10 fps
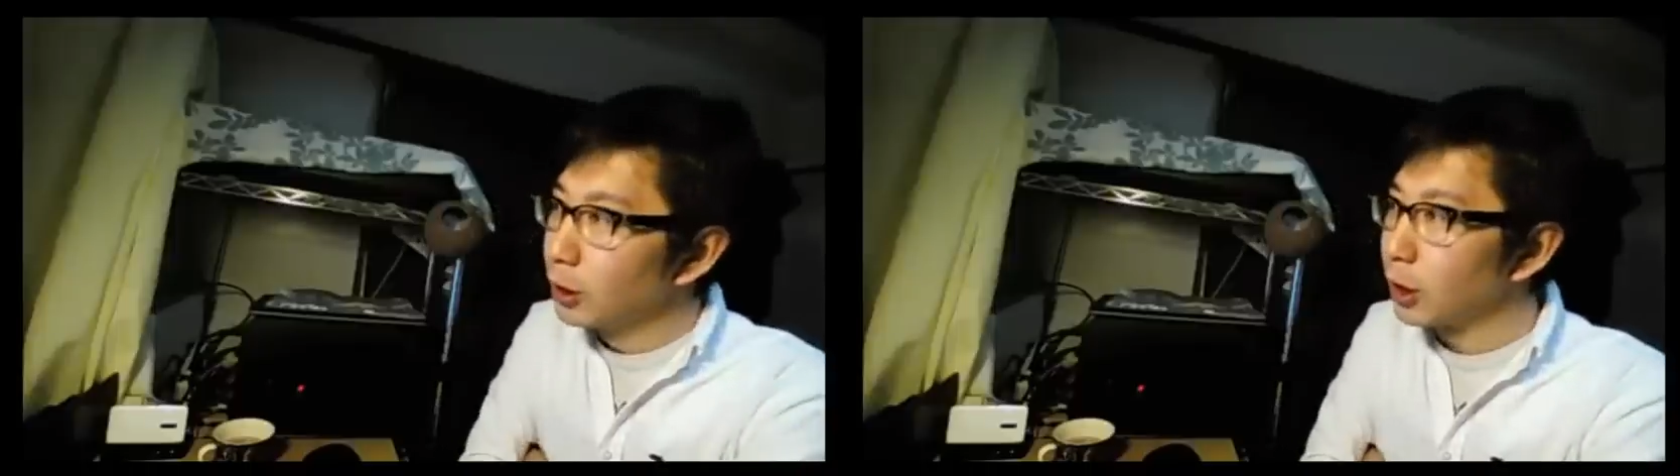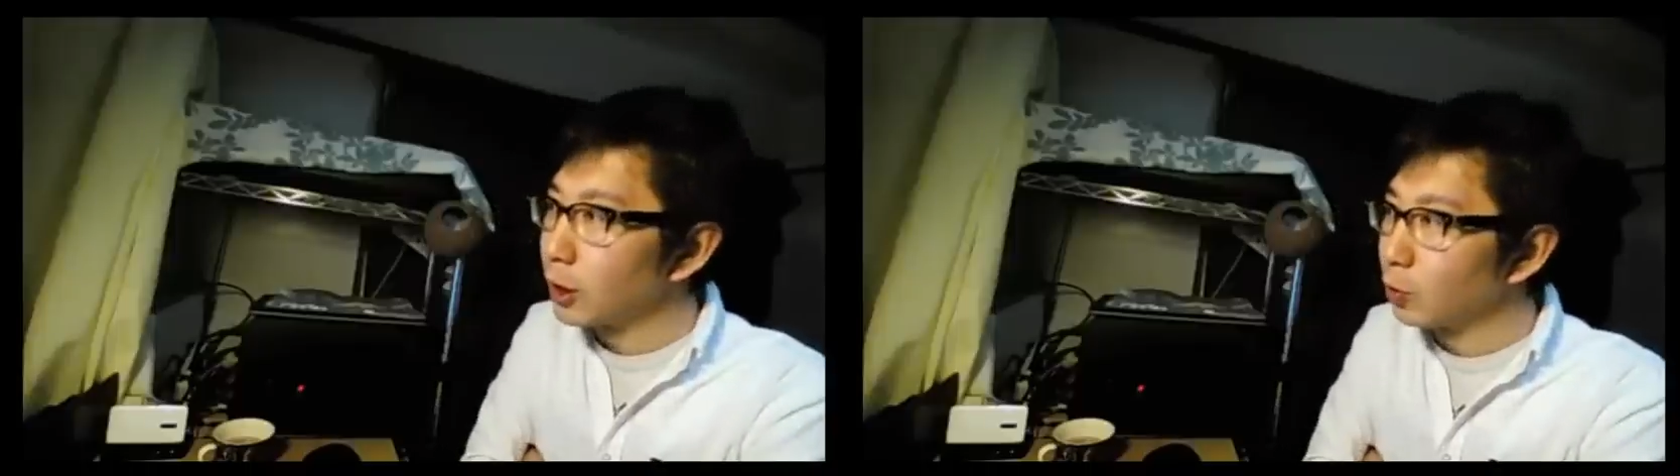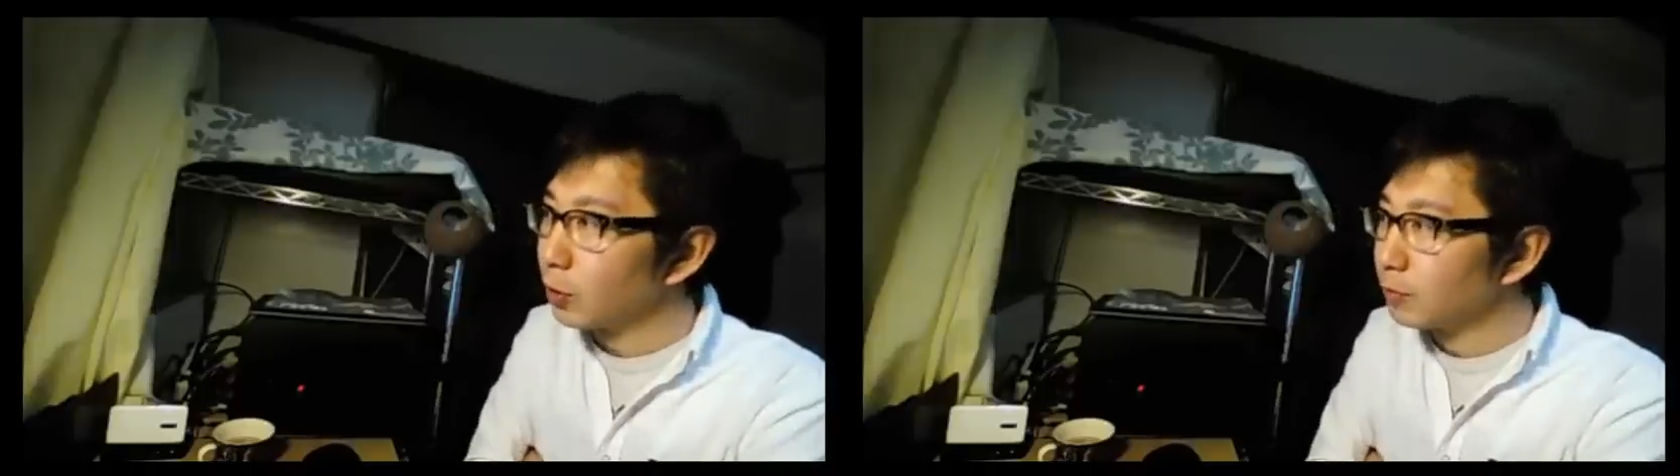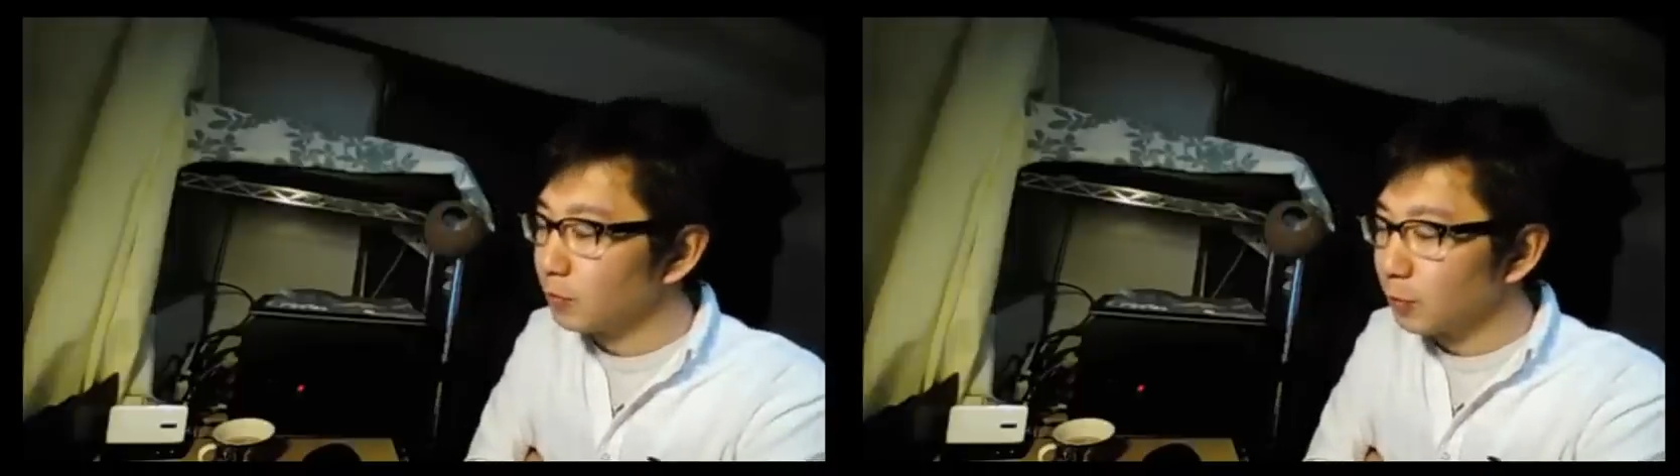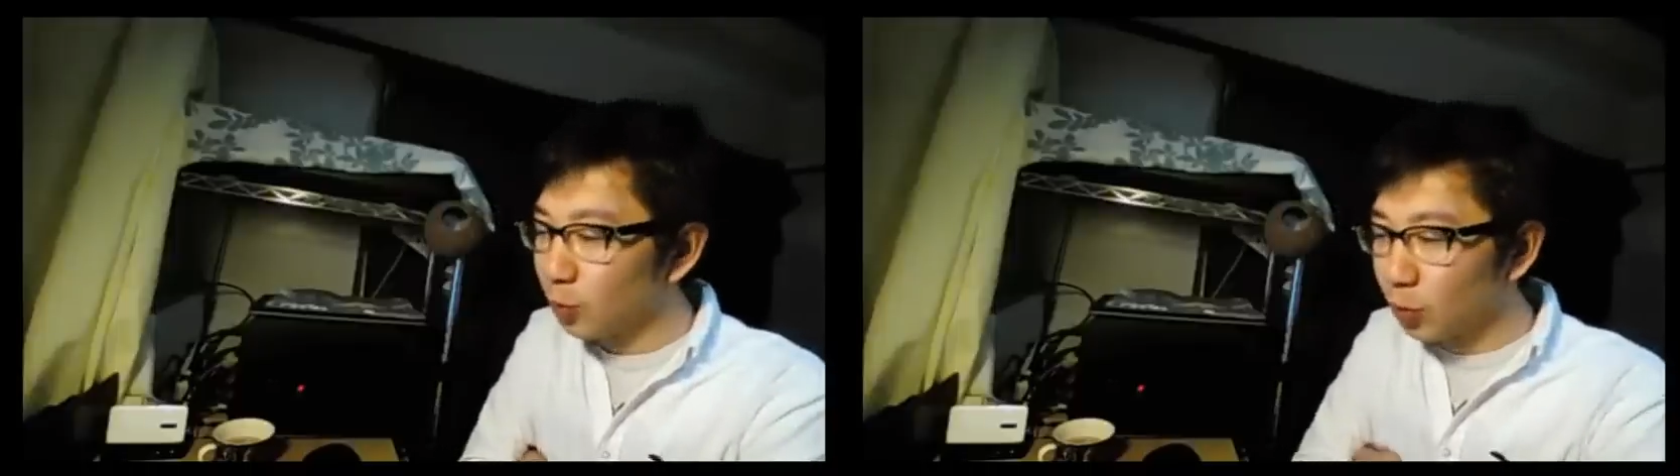あの、
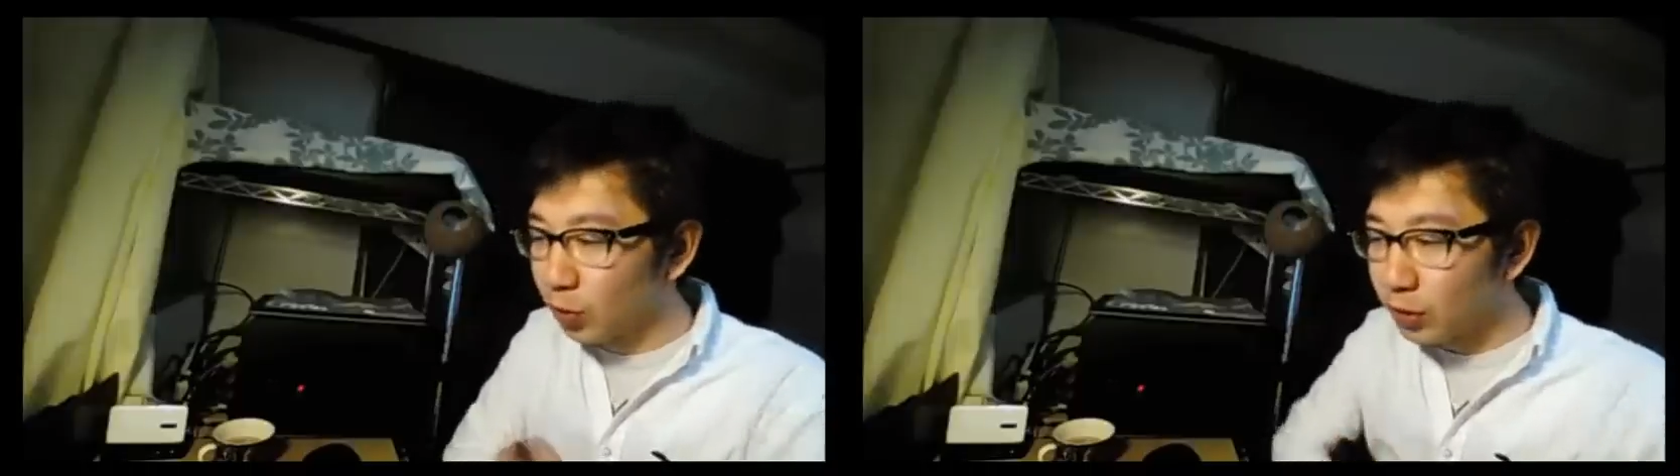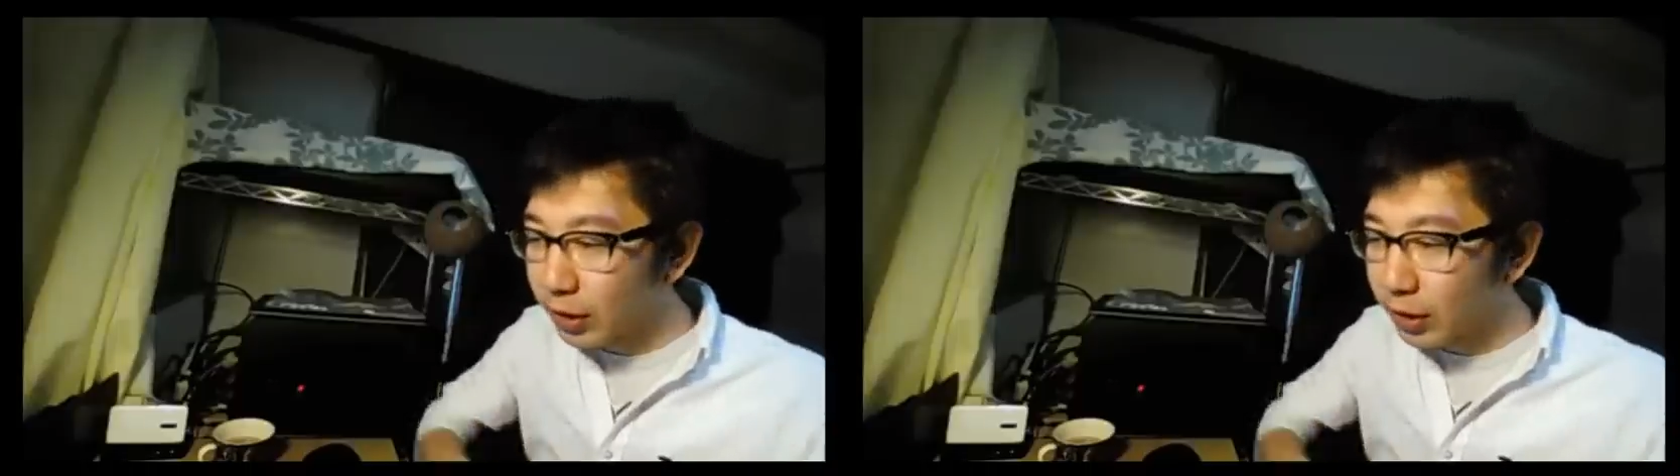これを